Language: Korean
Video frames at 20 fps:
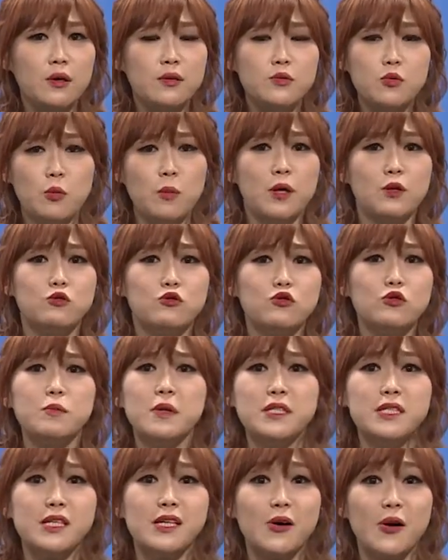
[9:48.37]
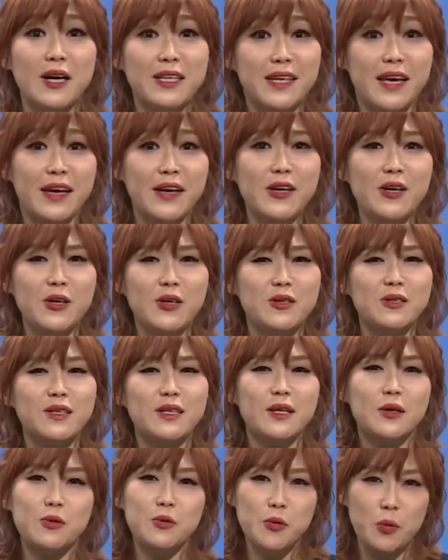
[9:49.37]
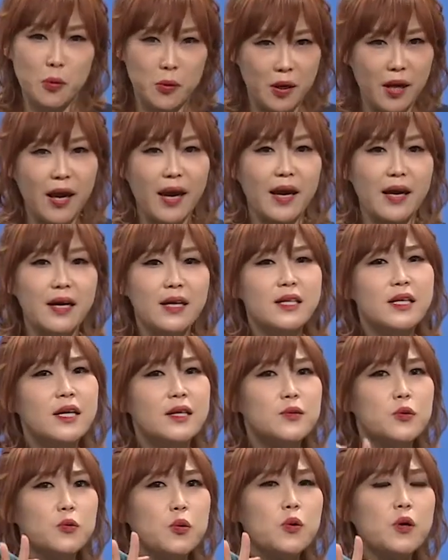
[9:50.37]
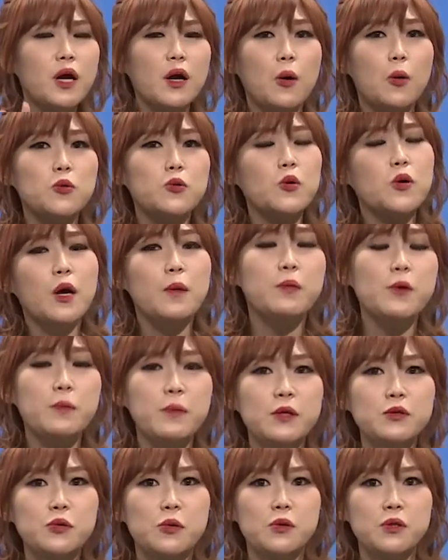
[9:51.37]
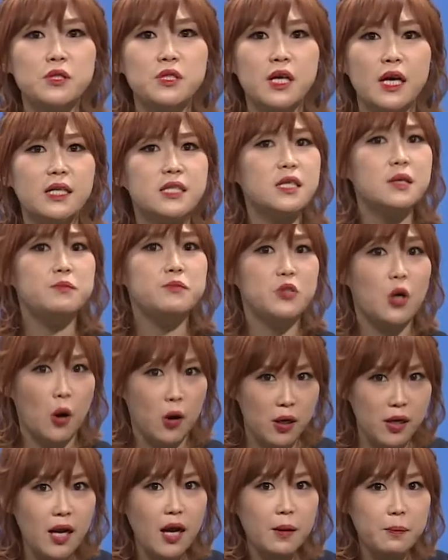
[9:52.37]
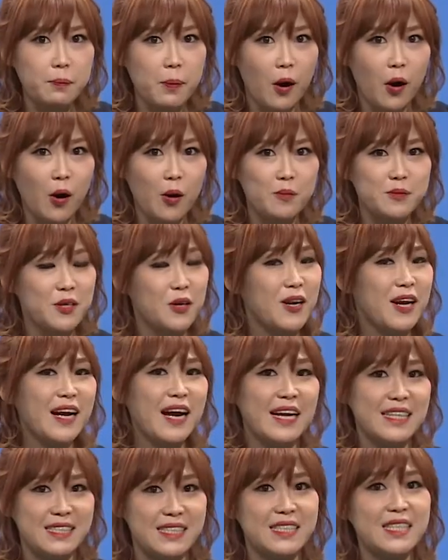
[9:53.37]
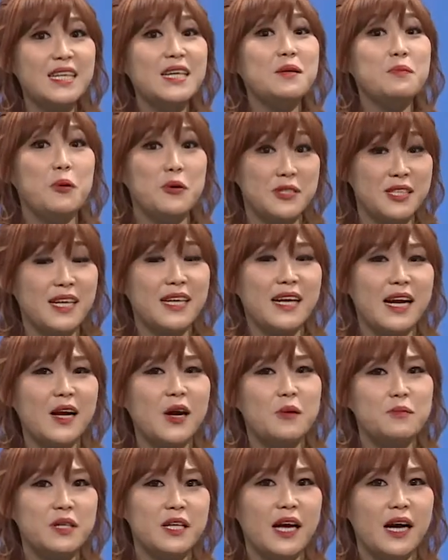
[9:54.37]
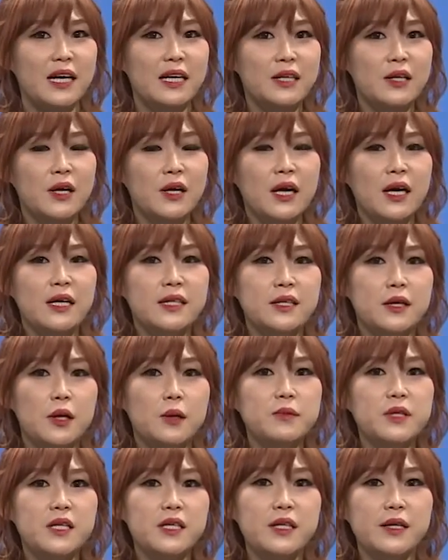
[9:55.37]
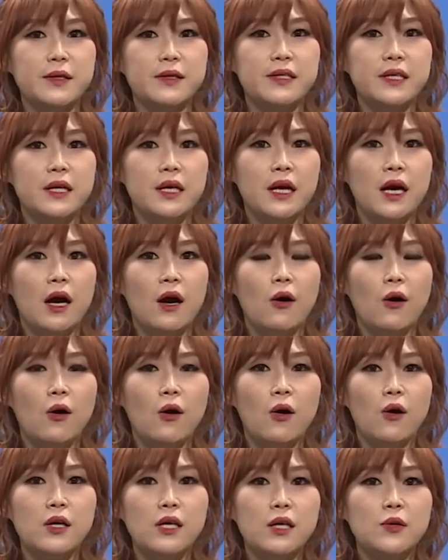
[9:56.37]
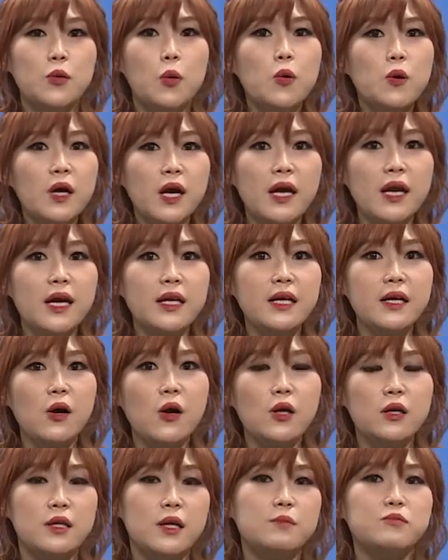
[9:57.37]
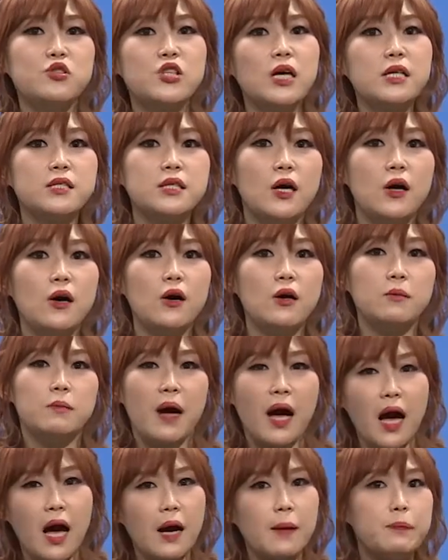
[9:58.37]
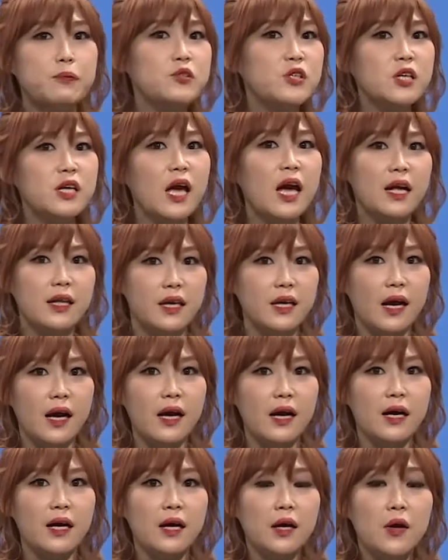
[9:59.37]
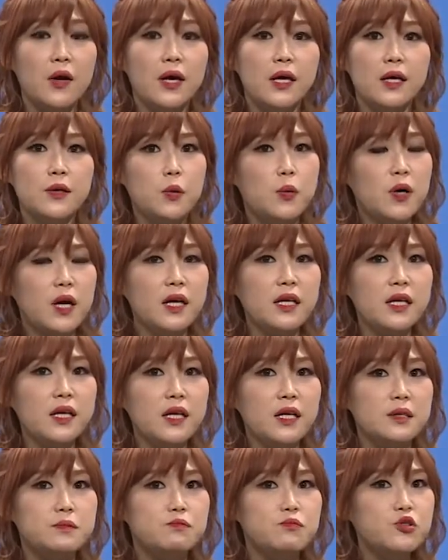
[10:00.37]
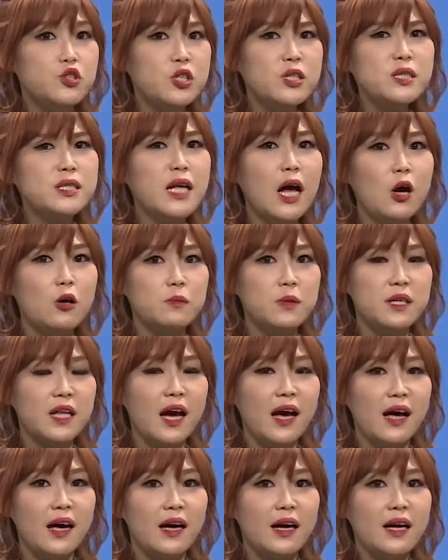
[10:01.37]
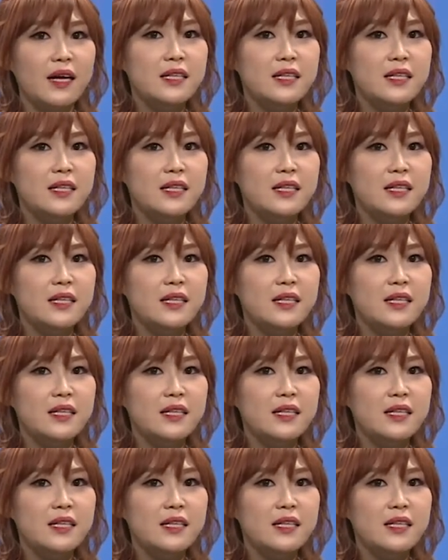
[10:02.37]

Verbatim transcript: 정말 궁금하실 거 아니에요. 그리고 독해 또 독해 어떻게 보면 좋을지 핵심 전략법 저랑 같이 보시게 될 겁니다. 자 여러분들 어, 이 독해라는 걸 그냥 무작정 막 푸는 게 아니라 이 독해는 무슨 싸움이다?